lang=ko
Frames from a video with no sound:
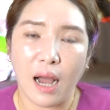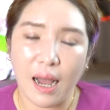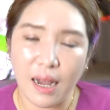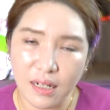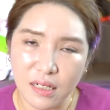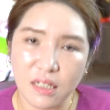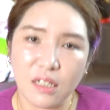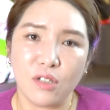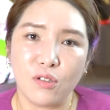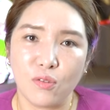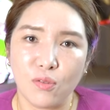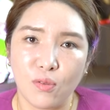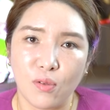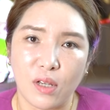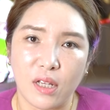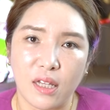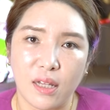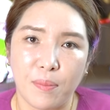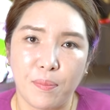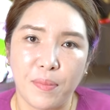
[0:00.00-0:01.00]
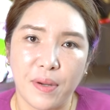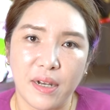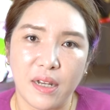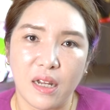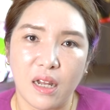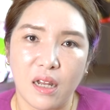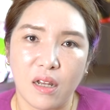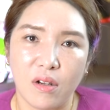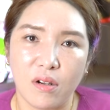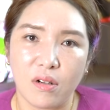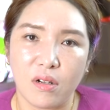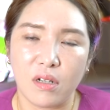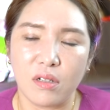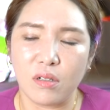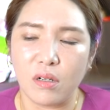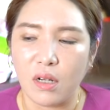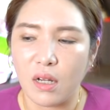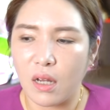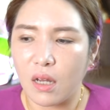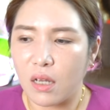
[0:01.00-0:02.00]
하실 수도 있단 말이에요
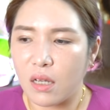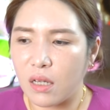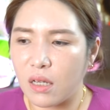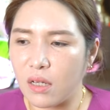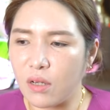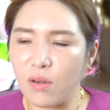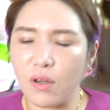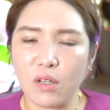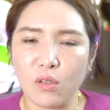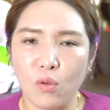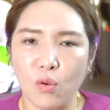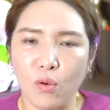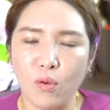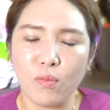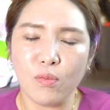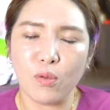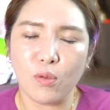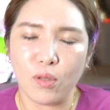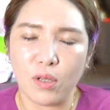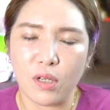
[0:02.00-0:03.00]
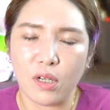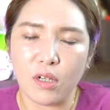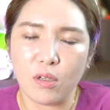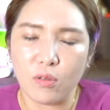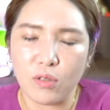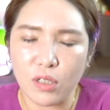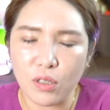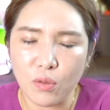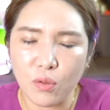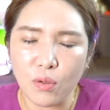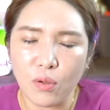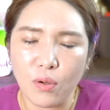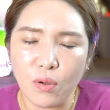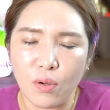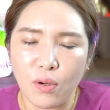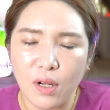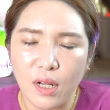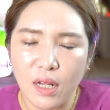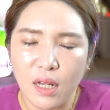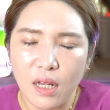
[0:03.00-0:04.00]
그래서 이러한 도움도 드리고
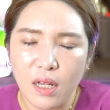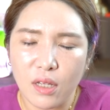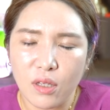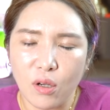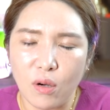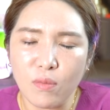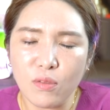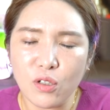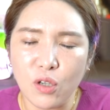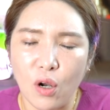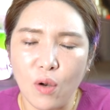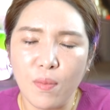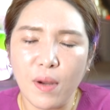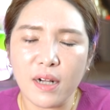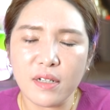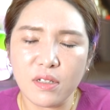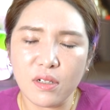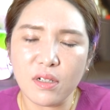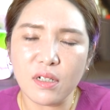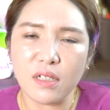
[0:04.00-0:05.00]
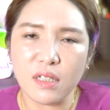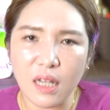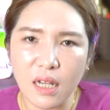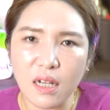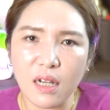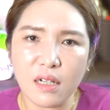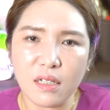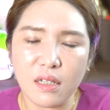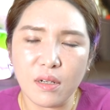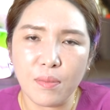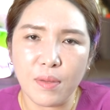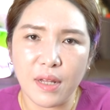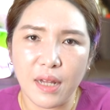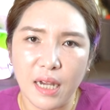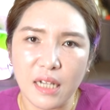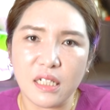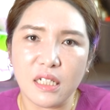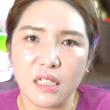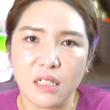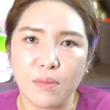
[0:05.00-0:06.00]
싶고 너무 절망적인 생각들만
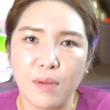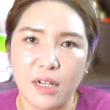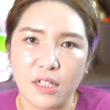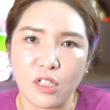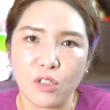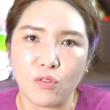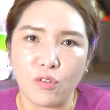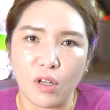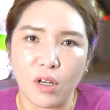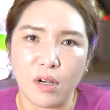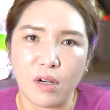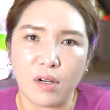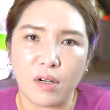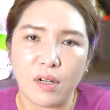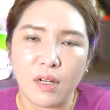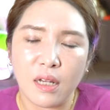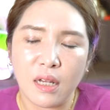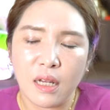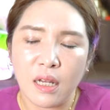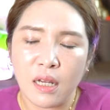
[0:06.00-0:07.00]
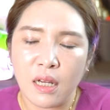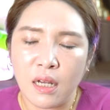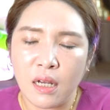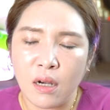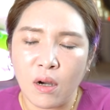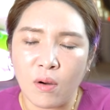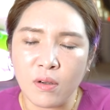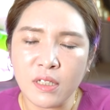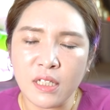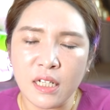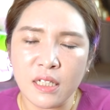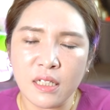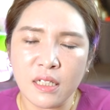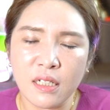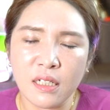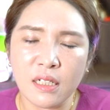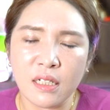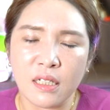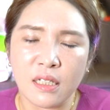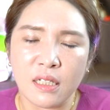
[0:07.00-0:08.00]
하시지 마시고요
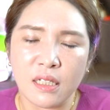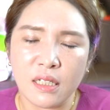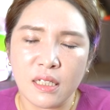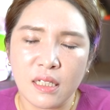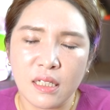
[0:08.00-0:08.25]
어쨌든